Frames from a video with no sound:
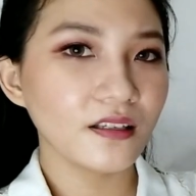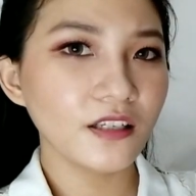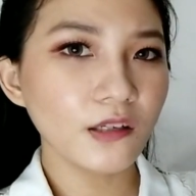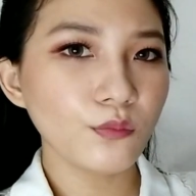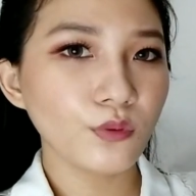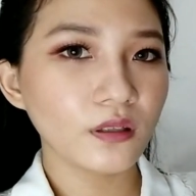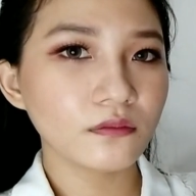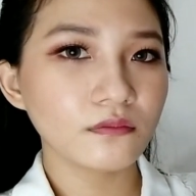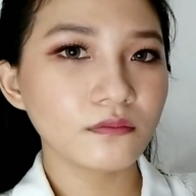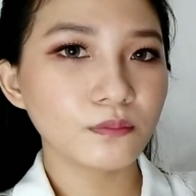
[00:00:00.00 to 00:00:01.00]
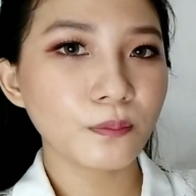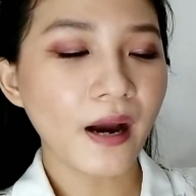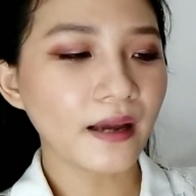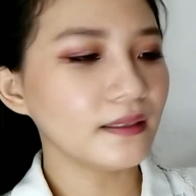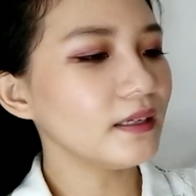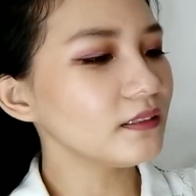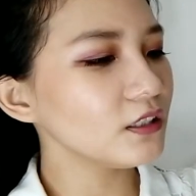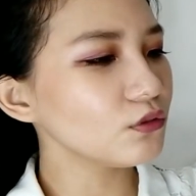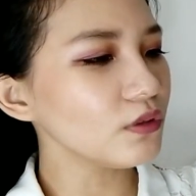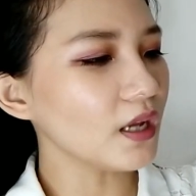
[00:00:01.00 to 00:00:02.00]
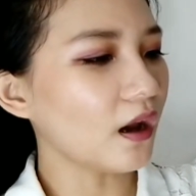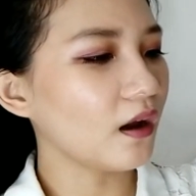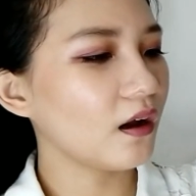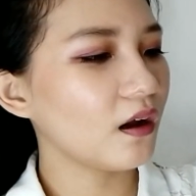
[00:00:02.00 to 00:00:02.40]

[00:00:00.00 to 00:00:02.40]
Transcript: ini buat badan gitu ya.